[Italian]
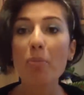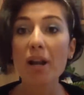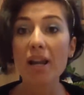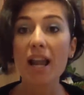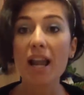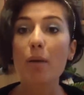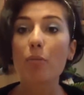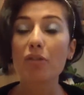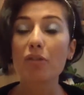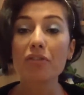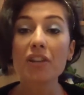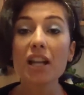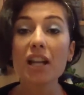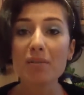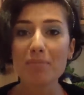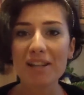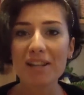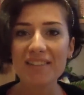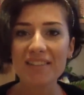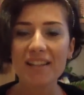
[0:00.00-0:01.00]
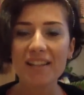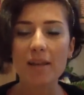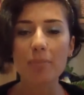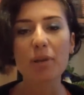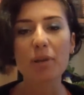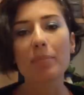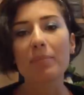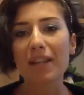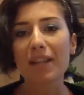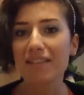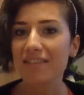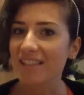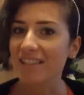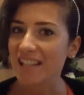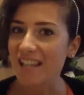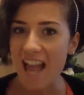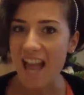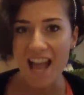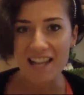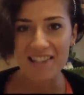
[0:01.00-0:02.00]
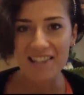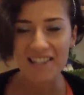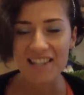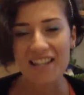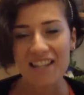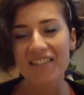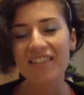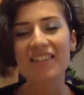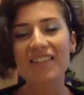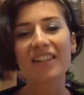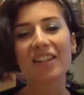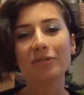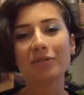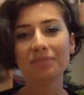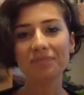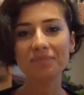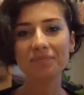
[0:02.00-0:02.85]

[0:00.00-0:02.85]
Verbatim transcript: Parliamo finalmente dei pigmenti Essence.